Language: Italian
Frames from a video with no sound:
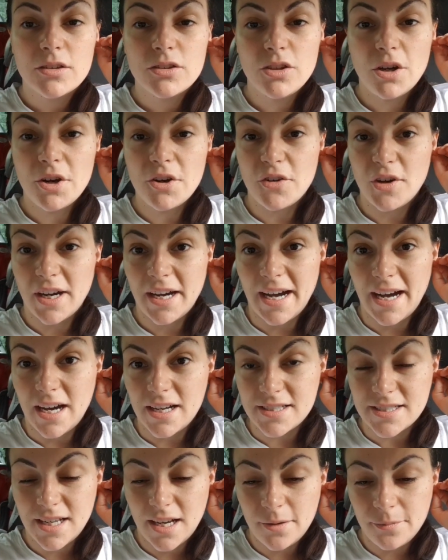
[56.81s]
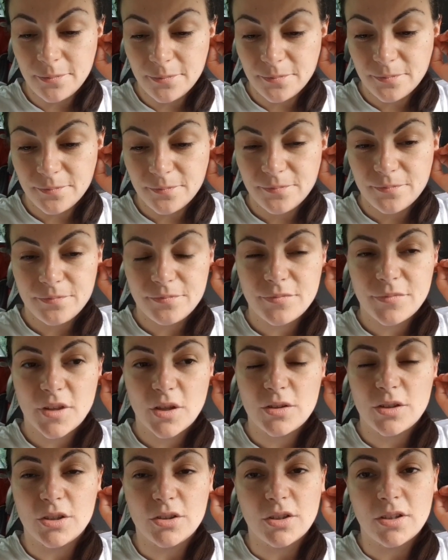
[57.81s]
Torno a casa,
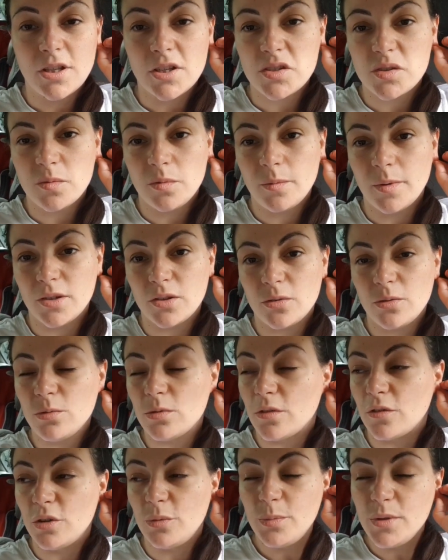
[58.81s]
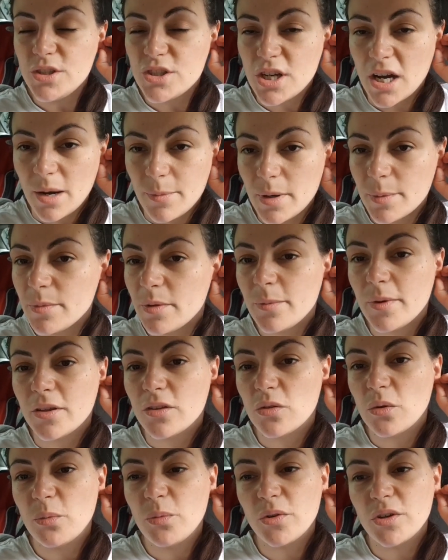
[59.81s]
ho detto adesso mi metto di nuovo il pigiama, mi
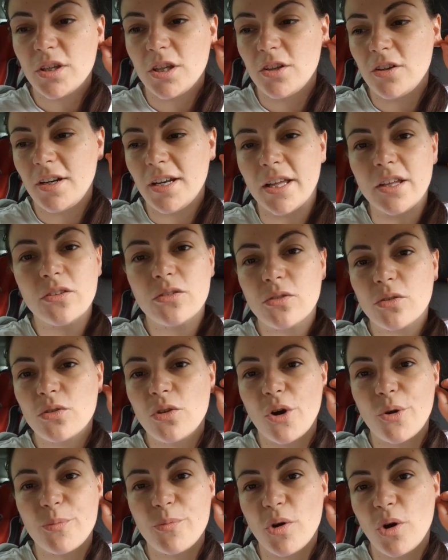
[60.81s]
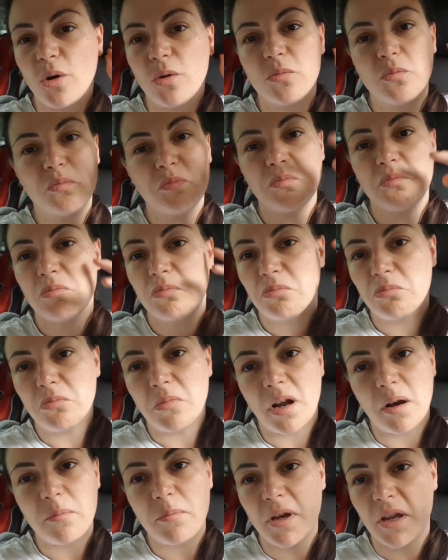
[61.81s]
metto un pochino a letto, dormo
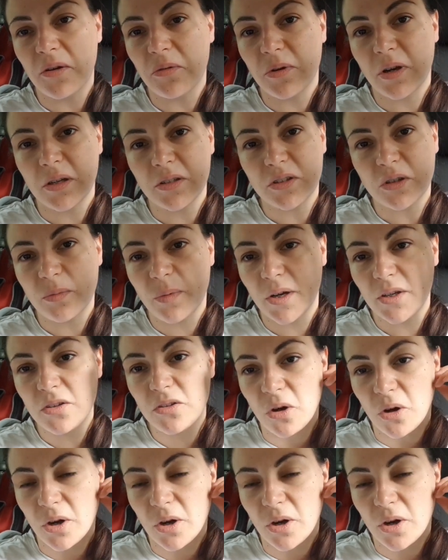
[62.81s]
almeno un altro paio